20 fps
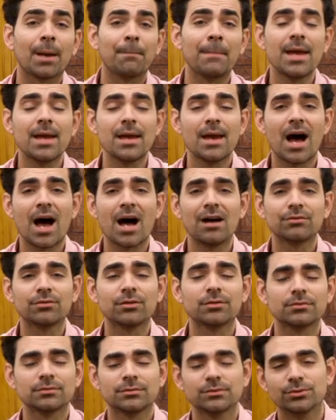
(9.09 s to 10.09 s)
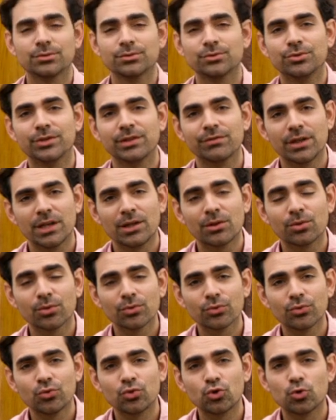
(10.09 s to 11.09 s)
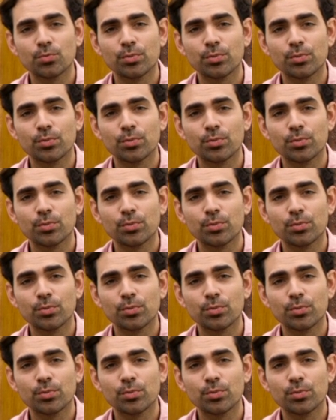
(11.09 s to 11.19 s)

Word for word: Mais avant de te dévoiler le contenu,